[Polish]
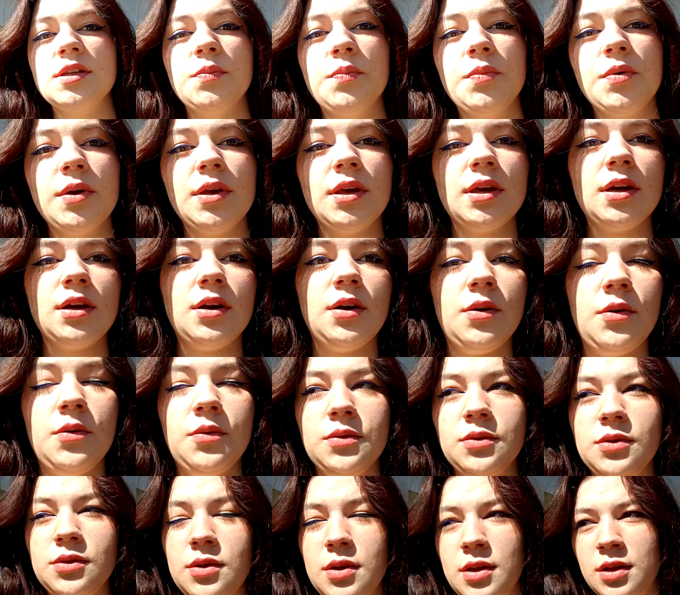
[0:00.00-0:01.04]

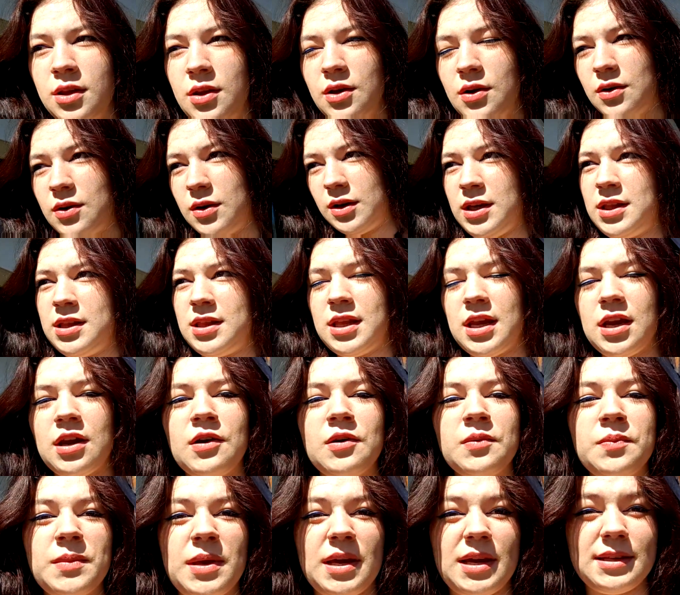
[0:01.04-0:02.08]
pojechał do innego
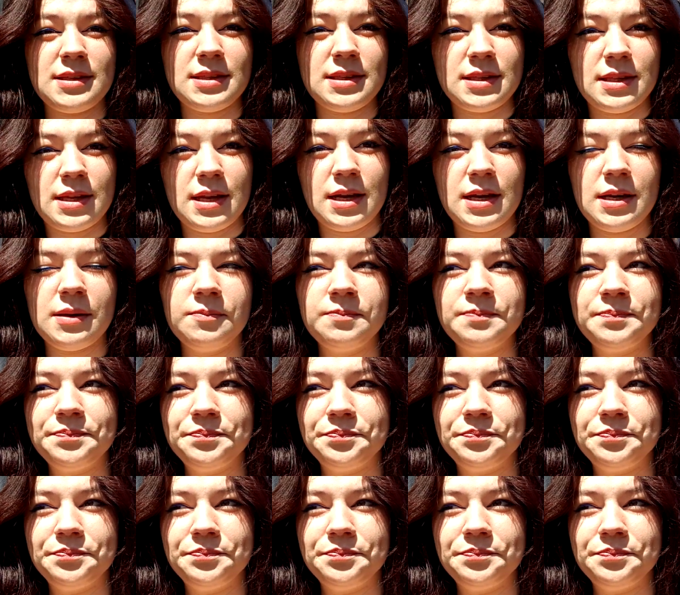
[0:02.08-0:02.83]
miasta